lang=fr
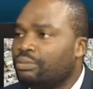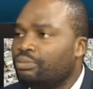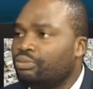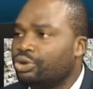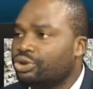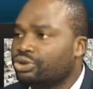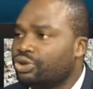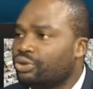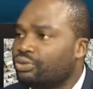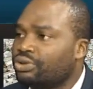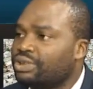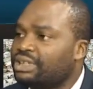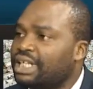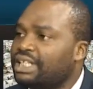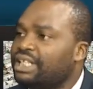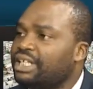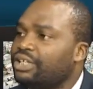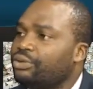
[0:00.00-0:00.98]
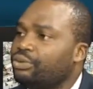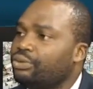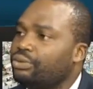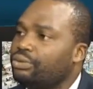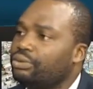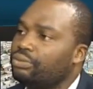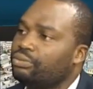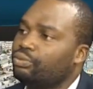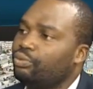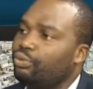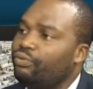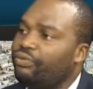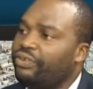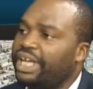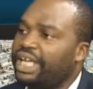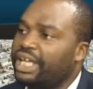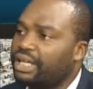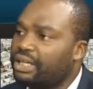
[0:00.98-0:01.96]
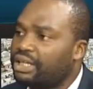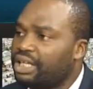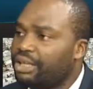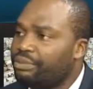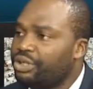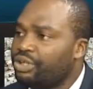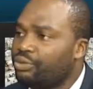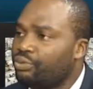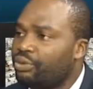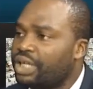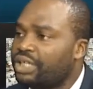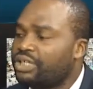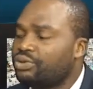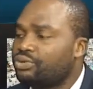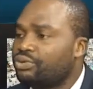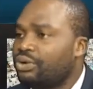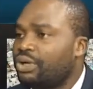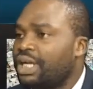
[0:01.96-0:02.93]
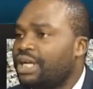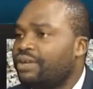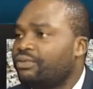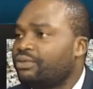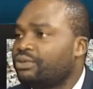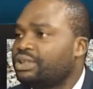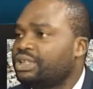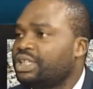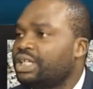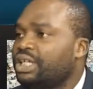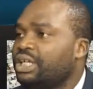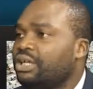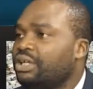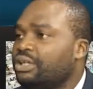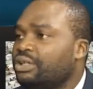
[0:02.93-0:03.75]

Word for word: Moi, j'ai constaté que nos frères, les Béninois qui sont à la frontière,